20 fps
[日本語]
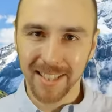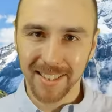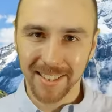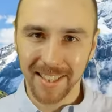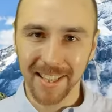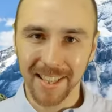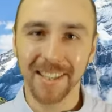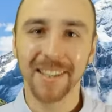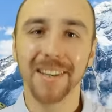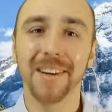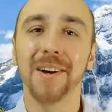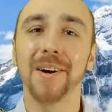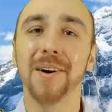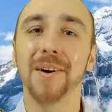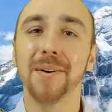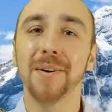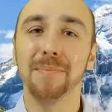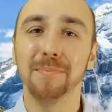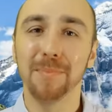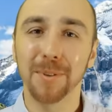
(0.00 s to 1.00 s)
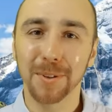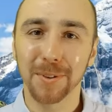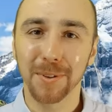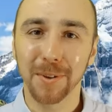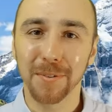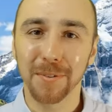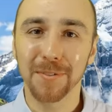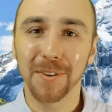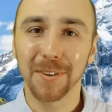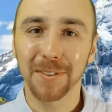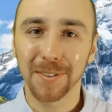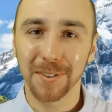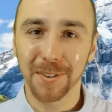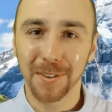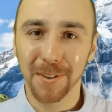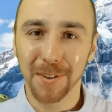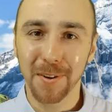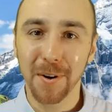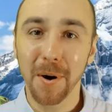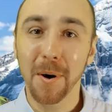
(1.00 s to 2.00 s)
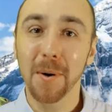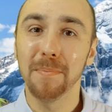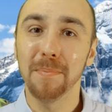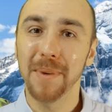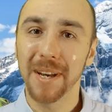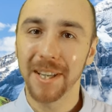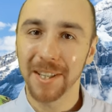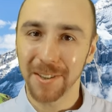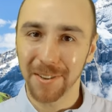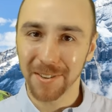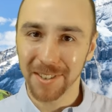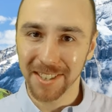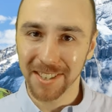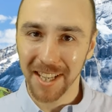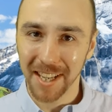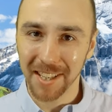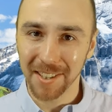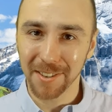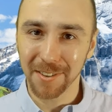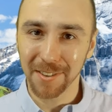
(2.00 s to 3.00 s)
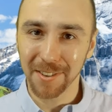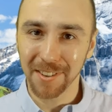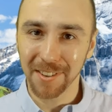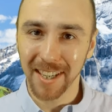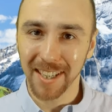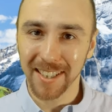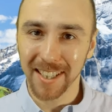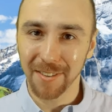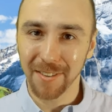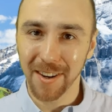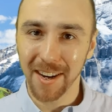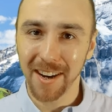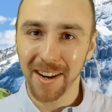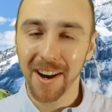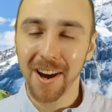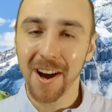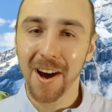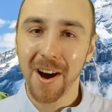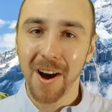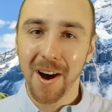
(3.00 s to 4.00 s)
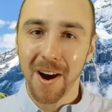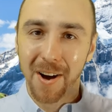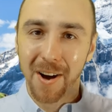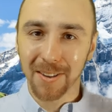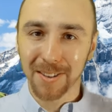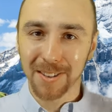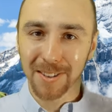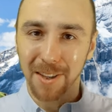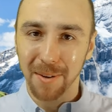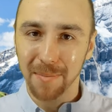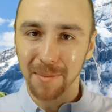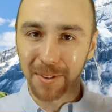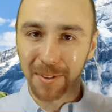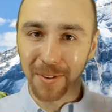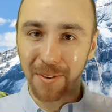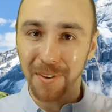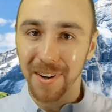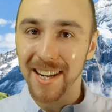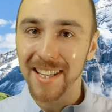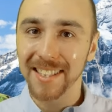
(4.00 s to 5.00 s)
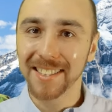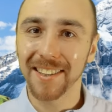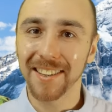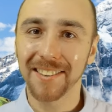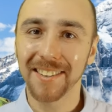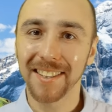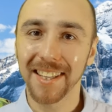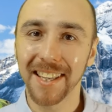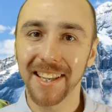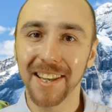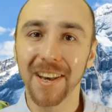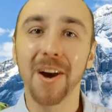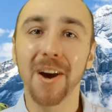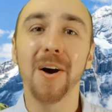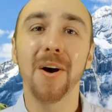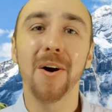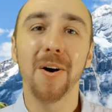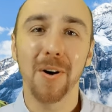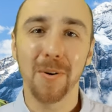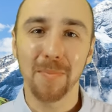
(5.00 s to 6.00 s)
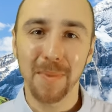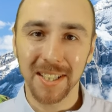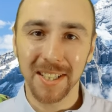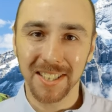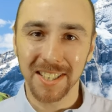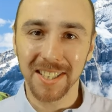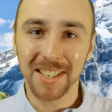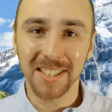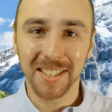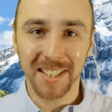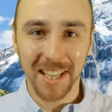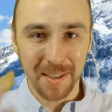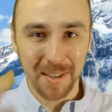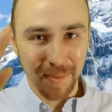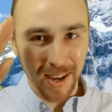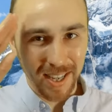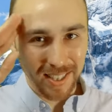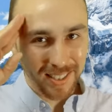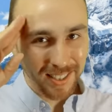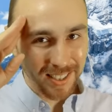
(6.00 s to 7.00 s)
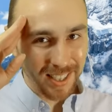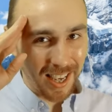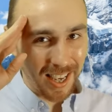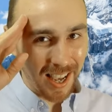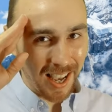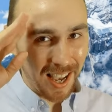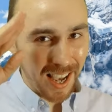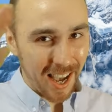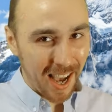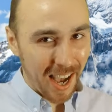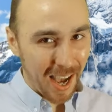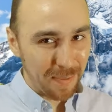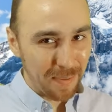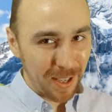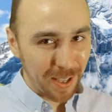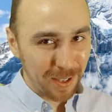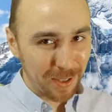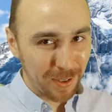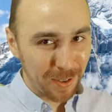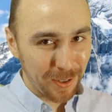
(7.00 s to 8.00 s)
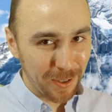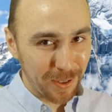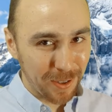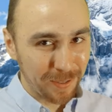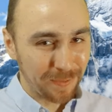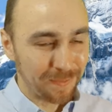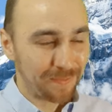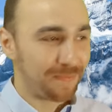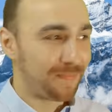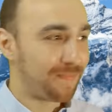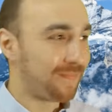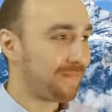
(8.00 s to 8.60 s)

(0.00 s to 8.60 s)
て、もっとフランス語を勉強したいという方は Ensemble のレッスンでお待ちしています。ありがとう。